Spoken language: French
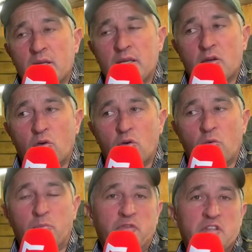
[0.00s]
Et euh, on
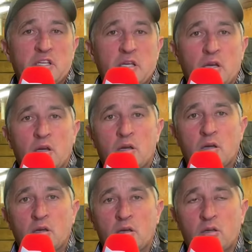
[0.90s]
peut viser
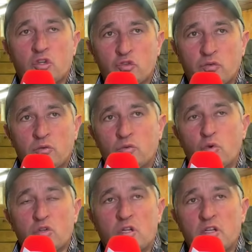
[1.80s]
une
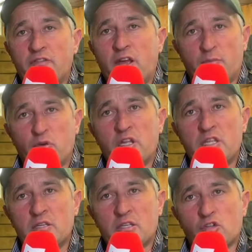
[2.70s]
course dans l'hiver, il peut
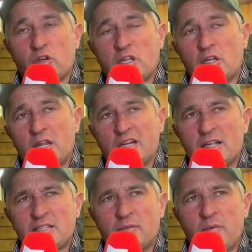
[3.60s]
gagner. C'est un cheval qui a de la
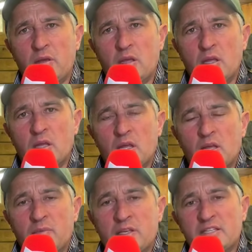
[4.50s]
classe quand même.
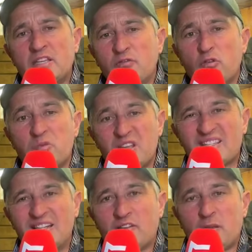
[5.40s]
Mais s'il veut bien
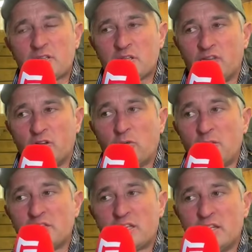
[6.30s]
se livrer, parce qu'en fait, le problème,
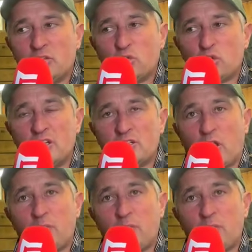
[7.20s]
c'est qu'il est toujours les oreilles